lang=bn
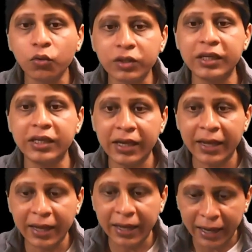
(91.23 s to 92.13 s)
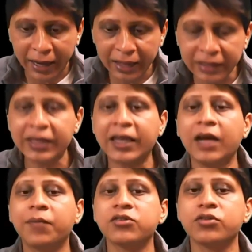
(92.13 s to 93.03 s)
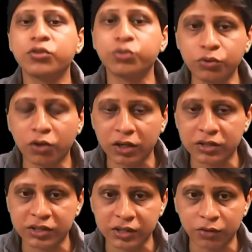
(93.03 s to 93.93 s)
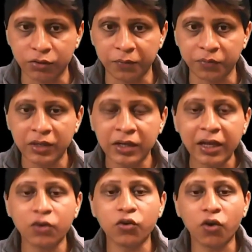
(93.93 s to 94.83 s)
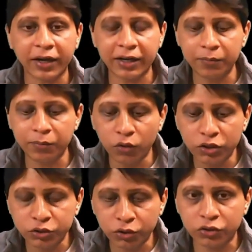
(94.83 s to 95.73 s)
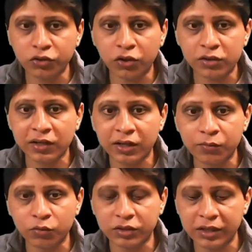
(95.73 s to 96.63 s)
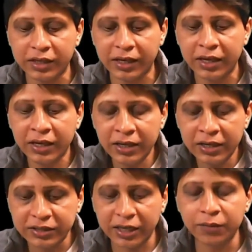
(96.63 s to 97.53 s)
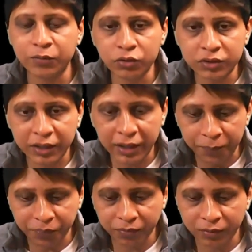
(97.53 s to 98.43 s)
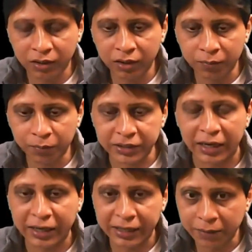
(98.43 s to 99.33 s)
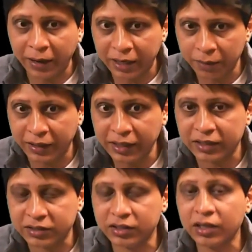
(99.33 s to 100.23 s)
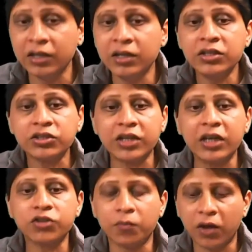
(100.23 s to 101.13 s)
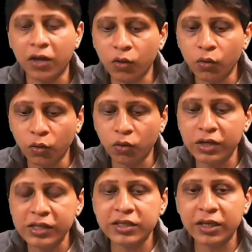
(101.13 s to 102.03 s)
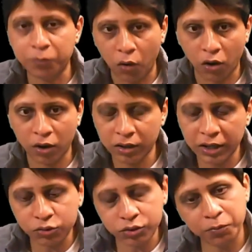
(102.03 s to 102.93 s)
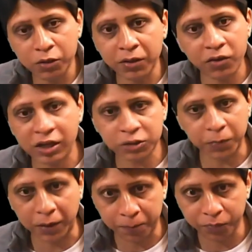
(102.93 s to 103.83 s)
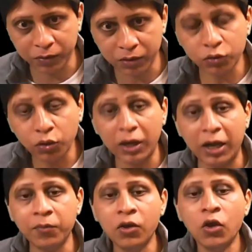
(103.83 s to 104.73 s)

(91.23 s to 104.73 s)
গতি এখান থেকে আমরা যদি শুরু করার চেষ্টা করি দেখো রকেটের ওই ছোট্ট নজলের মধ্যে দিয়ে যে মুহূর্তে জ্বালানিটা বাইরে বেরিয়ে আসছে সেই সময় ওর নিজের ভর কিছুটা পরিমাণ হ্রাস পায় তো ধরলাম